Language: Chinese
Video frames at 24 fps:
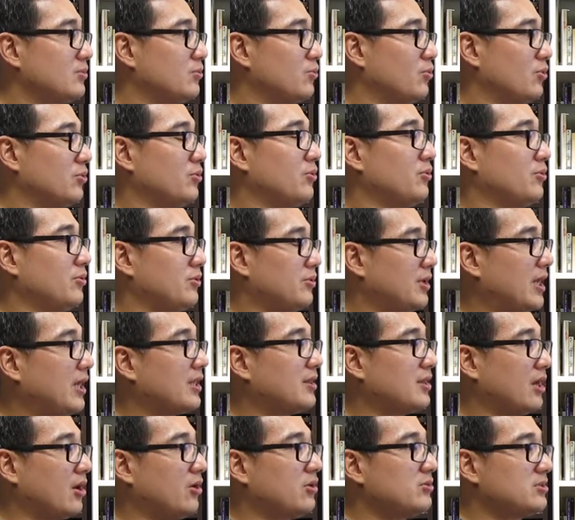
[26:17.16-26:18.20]
我我、啊、
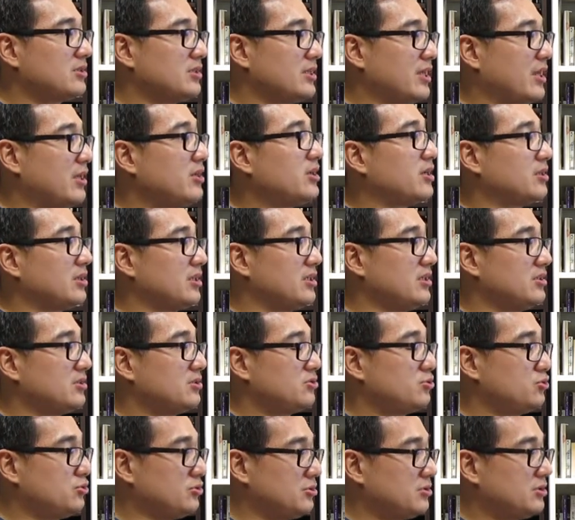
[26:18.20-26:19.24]
然后也一个地
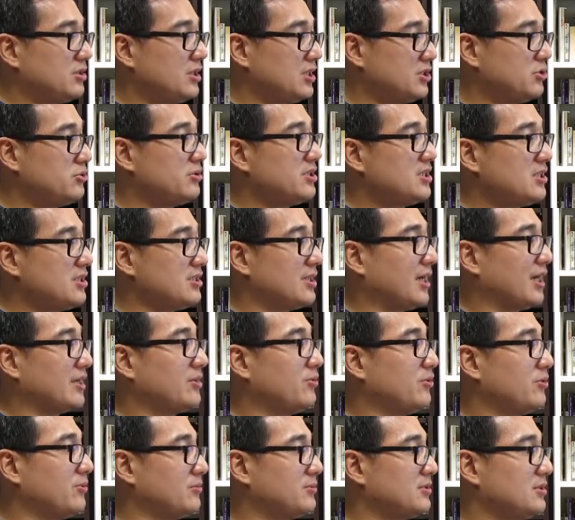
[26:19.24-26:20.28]
区地区性啊，因
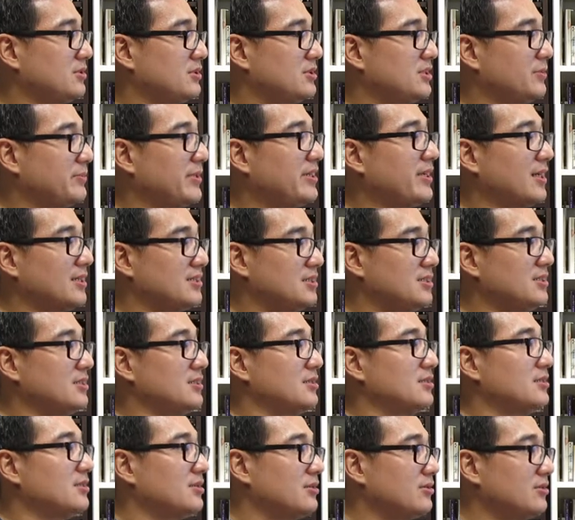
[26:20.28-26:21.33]
为我这边也近。
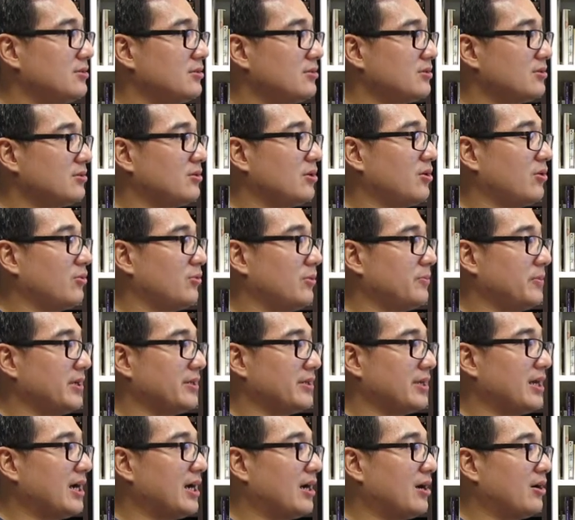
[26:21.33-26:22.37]
嗯、哦，我们
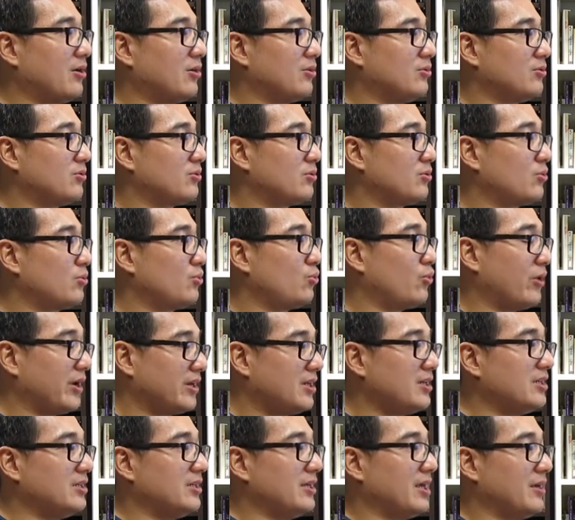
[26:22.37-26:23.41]
要管
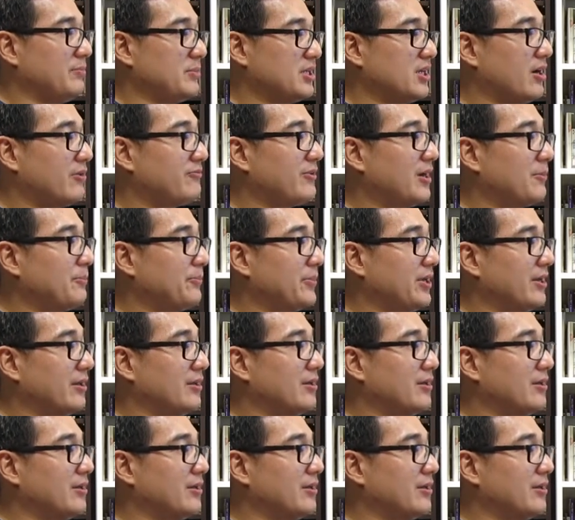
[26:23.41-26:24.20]
理也比较方便